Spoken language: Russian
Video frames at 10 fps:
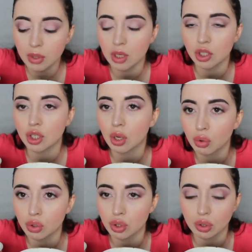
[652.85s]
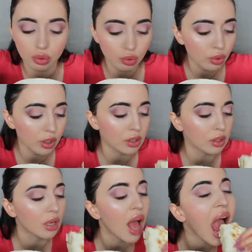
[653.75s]
иначе какой же ты друг,
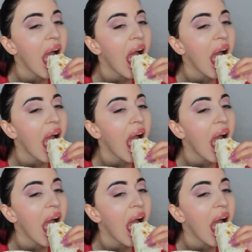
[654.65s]
если ты